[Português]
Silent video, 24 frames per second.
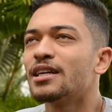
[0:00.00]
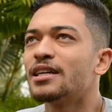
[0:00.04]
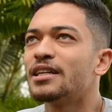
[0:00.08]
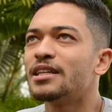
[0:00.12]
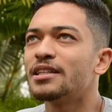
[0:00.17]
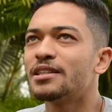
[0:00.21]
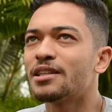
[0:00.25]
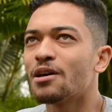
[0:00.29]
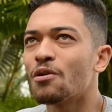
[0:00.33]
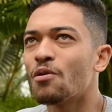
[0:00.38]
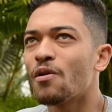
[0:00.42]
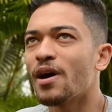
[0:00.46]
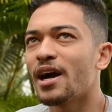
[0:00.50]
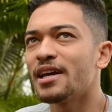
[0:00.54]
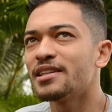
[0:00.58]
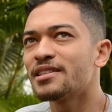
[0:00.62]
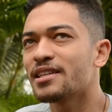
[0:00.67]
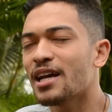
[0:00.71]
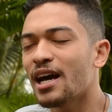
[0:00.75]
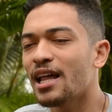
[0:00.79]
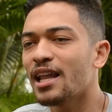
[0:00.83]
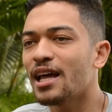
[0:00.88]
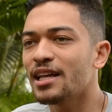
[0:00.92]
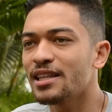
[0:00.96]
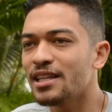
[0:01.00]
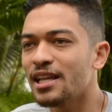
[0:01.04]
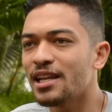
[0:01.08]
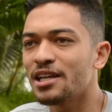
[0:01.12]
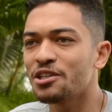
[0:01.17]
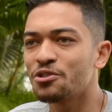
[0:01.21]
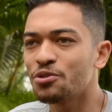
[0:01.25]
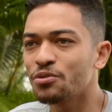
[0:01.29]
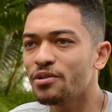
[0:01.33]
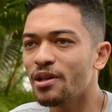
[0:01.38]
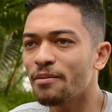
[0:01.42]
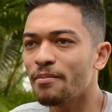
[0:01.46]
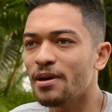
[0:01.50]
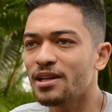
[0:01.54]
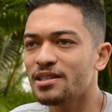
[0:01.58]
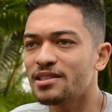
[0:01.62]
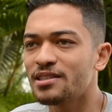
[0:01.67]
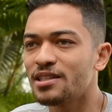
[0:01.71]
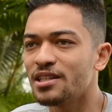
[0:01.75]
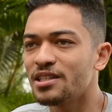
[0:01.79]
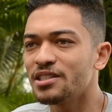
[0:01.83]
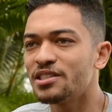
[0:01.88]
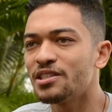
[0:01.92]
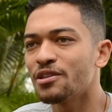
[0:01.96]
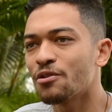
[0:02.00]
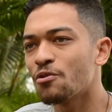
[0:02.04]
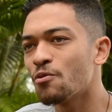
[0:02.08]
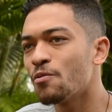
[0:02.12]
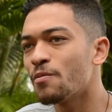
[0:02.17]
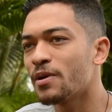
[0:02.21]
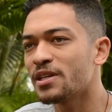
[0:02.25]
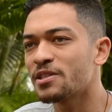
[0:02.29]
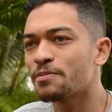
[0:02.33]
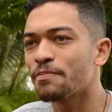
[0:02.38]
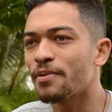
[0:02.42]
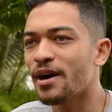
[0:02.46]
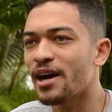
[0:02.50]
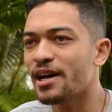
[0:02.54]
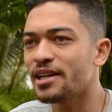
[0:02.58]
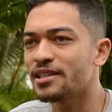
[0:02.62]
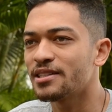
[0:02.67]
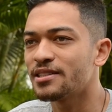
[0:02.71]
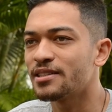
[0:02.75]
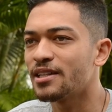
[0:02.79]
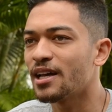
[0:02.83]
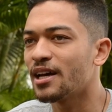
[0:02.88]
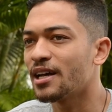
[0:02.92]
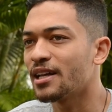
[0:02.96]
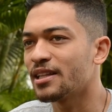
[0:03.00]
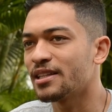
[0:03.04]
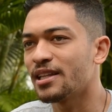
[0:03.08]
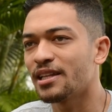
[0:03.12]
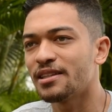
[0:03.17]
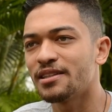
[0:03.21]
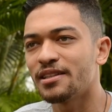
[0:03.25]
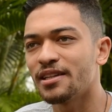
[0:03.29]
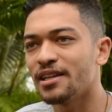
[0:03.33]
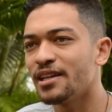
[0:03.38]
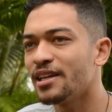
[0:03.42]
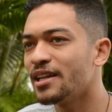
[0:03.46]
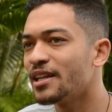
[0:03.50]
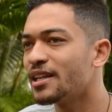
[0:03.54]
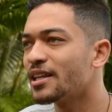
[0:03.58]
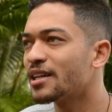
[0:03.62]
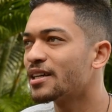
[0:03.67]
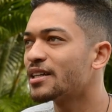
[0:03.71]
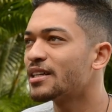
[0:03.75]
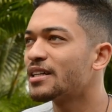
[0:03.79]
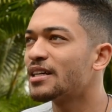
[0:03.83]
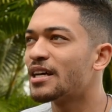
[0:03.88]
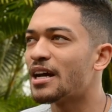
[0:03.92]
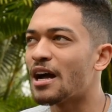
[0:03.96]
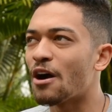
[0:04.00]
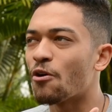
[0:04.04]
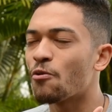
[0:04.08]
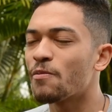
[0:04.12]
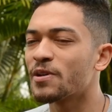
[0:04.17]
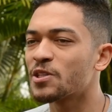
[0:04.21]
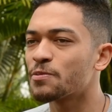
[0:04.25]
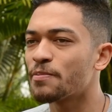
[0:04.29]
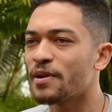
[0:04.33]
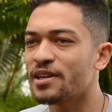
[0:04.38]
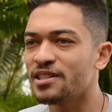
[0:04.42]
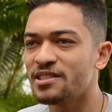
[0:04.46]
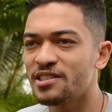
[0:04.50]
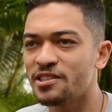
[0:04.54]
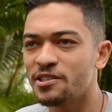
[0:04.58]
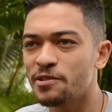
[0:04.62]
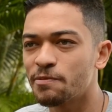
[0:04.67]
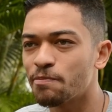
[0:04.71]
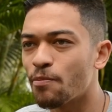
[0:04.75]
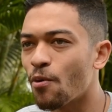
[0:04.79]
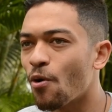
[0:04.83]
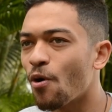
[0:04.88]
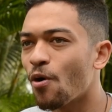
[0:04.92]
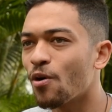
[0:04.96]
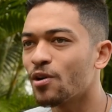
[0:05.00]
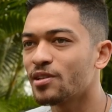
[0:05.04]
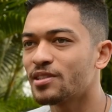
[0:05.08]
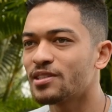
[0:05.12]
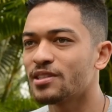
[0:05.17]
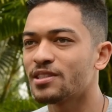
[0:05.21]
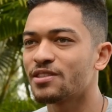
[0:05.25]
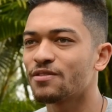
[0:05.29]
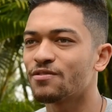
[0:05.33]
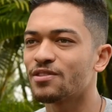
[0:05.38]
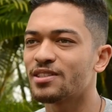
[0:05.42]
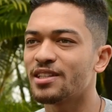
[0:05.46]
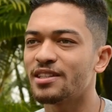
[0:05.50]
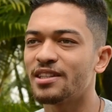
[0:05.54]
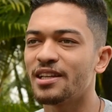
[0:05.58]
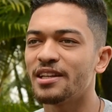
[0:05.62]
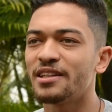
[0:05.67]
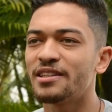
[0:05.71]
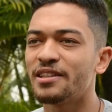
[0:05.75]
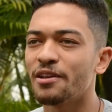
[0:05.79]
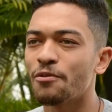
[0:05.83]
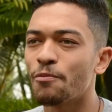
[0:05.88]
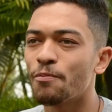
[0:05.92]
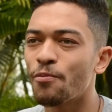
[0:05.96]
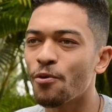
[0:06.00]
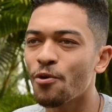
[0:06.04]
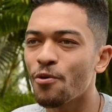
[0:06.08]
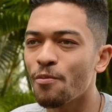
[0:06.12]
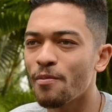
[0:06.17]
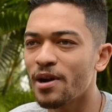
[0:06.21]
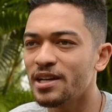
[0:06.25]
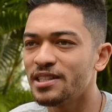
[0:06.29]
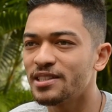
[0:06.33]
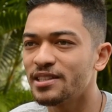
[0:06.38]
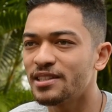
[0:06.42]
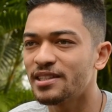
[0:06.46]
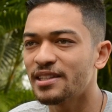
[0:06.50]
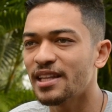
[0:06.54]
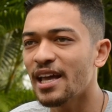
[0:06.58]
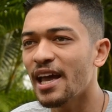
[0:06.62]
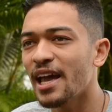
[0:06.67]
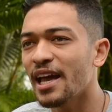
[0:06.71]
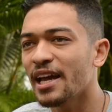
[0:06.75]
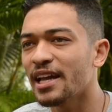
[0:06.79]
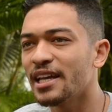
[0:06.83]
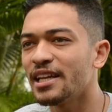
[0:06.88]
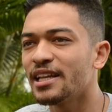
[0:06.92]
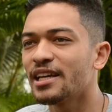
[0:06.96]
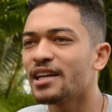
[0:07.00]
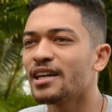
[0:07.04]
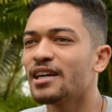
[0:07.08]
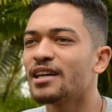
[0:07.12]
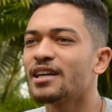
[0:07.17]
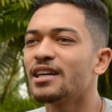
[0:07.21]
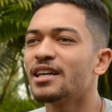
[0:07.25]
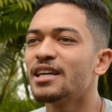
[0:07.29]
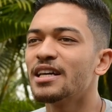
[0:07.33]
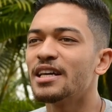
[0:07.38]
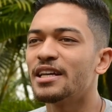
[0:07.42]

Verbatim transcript: Então a escalada ela ajuda bastante em algumas partes da, da trilha, algumas partes expostas, que você tem que ter um pouco mais de técnica.